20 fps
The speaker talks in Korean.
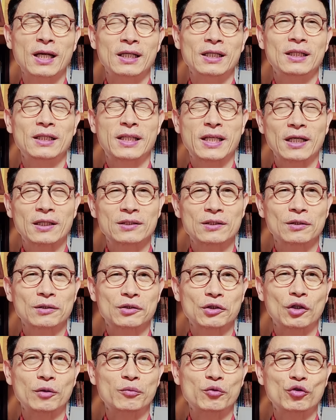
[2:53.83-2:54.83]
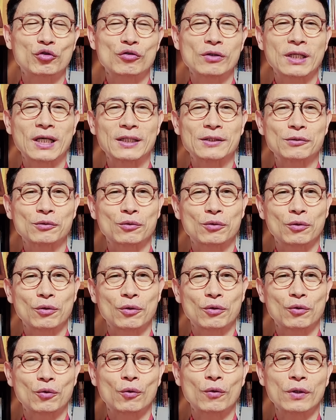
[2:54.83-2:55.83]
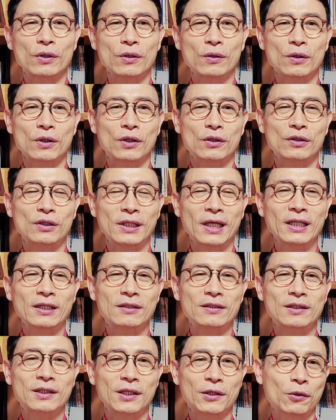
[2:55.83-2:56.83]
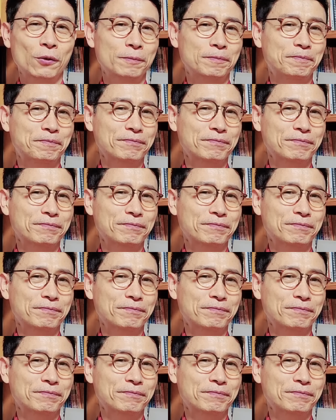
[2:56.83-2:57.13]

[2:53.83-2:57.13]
이 객석 점유율을 가지고 공연을 했는데요.